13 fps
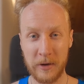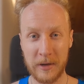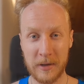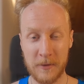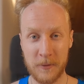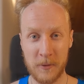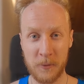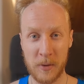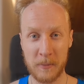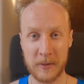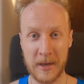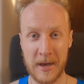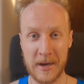das liegt einfach vor
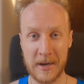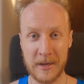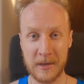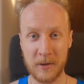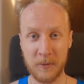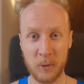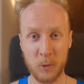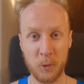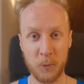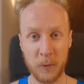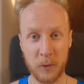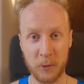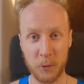allem daran, dass wenn du zu
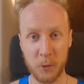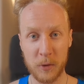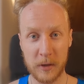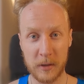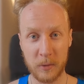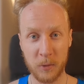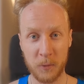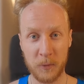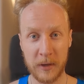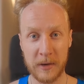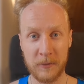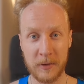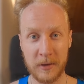viel Zucker und zu
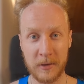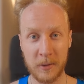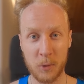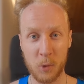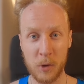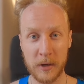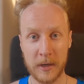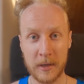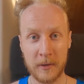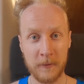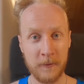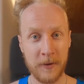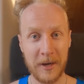viel raffinierte
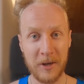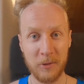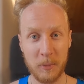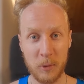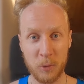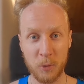Kohlenhydrate wie Weißmehl